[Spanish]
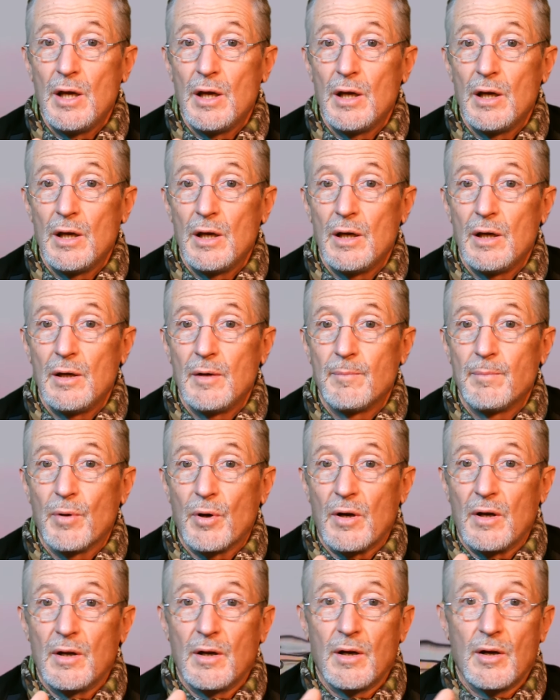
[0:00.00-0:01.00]
Eh,
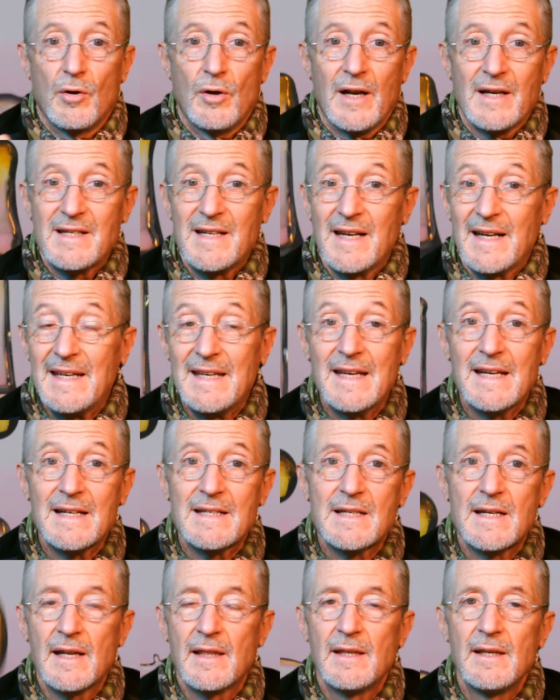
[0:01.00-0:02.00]
con las
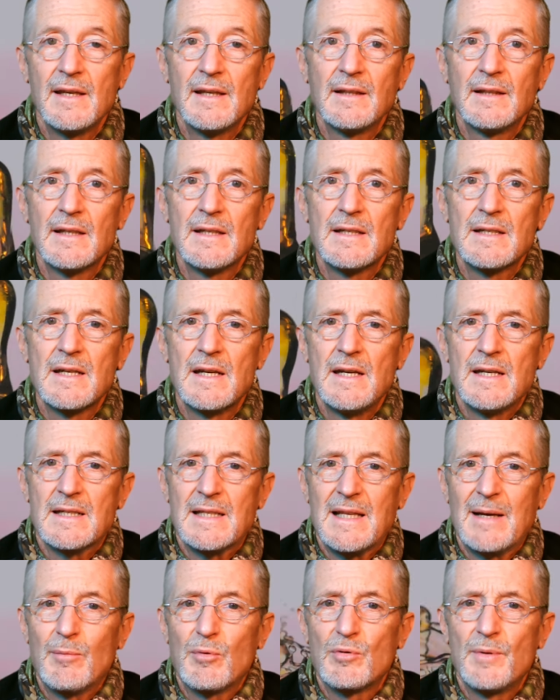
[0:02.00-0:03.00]
sequías crecientes
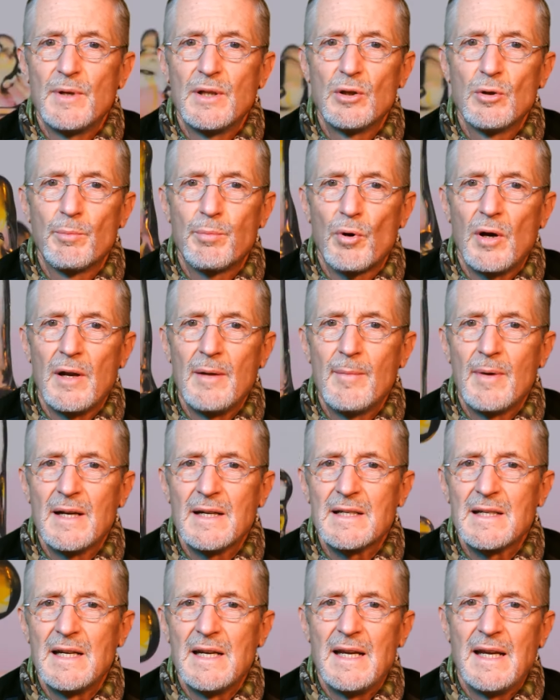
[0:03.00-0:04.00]
estamos viendo
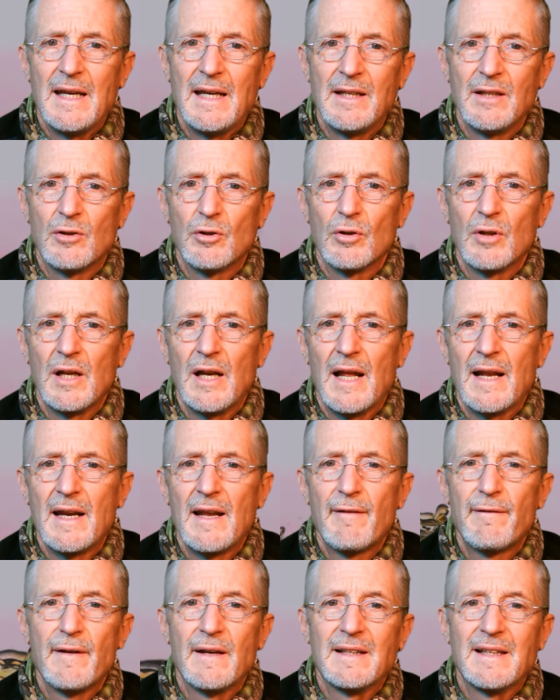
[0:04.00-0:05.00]
problemas en toda el
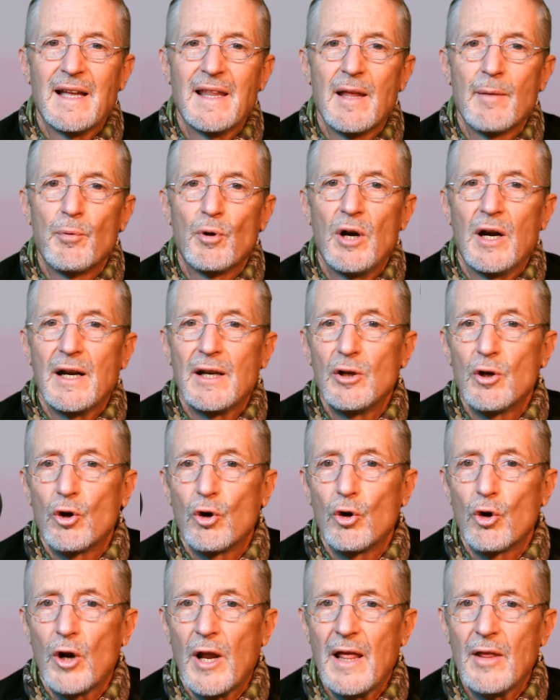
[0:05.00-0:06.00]
área afectada por el río
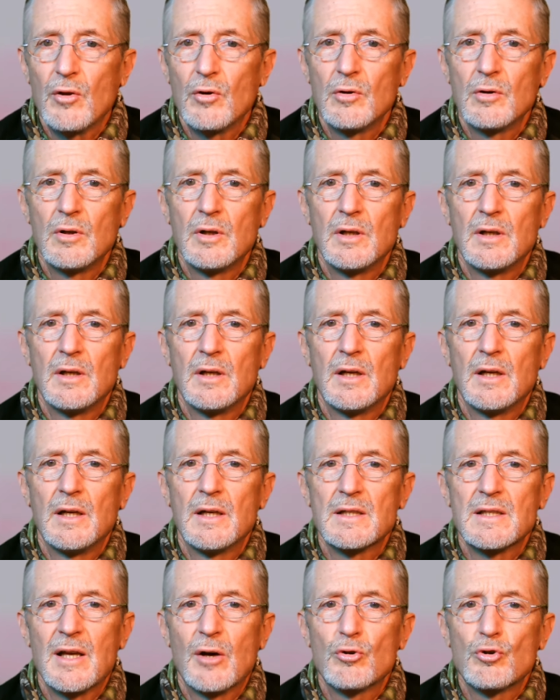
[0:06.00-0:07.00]
Colorado
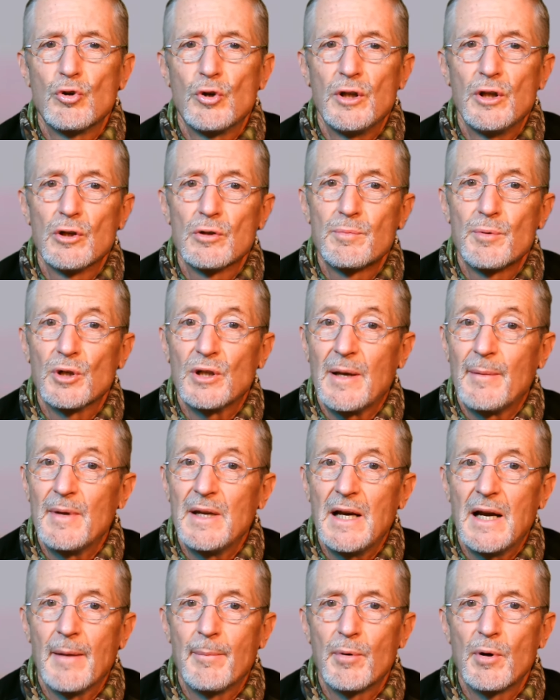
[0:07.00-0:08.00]
en, Estados Unidos, pero
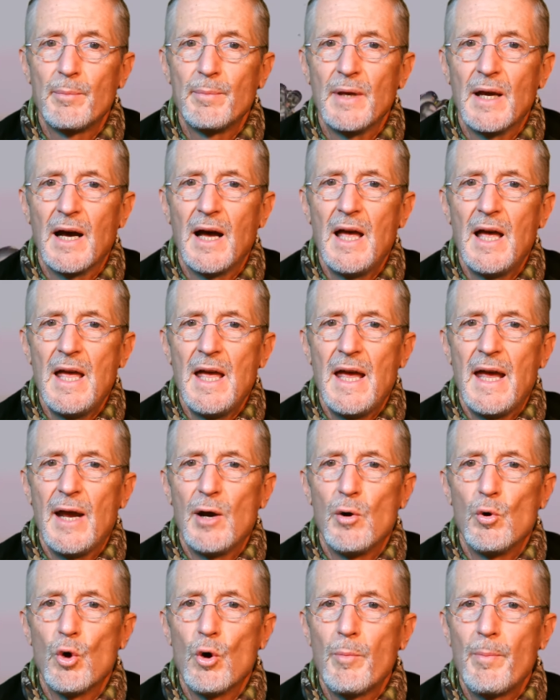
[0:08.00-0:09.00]
también en la propia
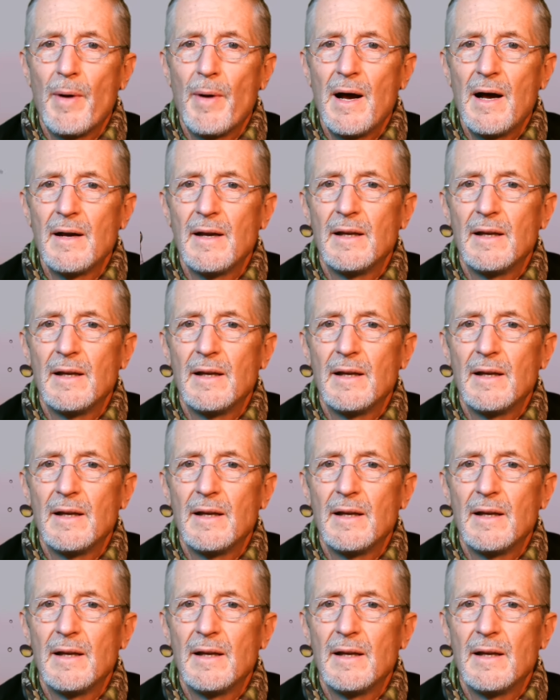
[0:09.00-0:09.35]
Europa,